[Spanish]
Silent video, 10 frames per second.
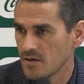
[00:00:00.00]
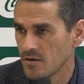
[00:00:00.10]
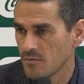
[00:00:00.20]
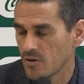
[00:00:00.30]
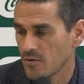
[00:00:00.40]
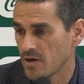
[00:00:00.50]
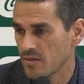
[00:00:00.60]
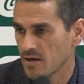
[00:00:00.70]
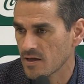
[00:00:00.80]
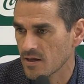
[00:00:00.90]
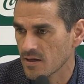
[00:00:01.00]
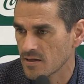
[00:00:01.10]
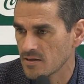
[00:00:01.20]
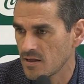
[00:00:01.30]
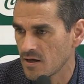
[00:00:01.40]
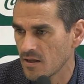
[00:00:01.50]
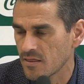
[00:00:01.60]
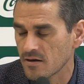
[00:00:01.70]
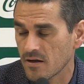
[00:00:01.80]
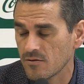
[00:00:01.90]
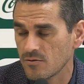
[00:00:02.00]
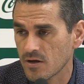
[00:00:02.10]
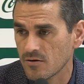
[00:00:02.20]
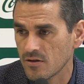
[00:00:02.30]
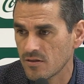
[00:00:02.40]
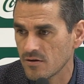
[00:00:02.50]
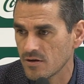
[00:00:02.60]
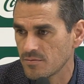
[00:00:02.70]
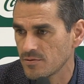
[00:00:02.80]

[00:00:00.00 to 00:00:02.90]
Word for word: y cuando parecía que, tenía cerrado en unas condiciones,